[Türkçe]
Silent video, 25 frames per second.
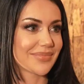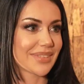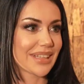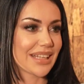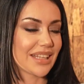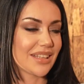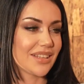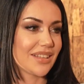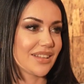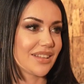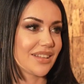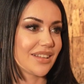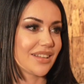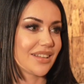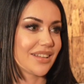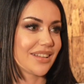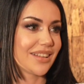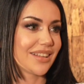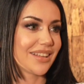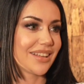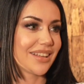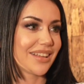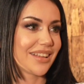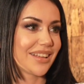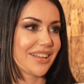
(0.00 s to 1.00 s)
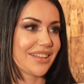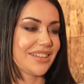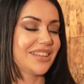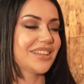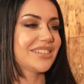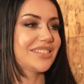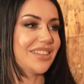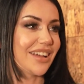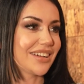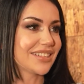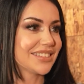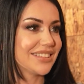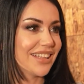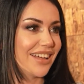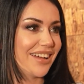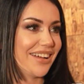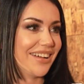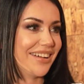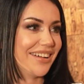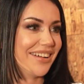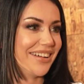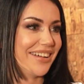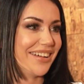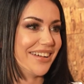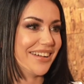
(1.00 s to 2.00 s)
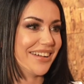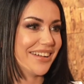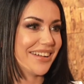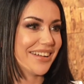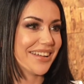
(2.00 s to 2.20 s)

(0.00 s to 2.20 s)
Koltukta mı yatakta mı? Yatakta. Yanmak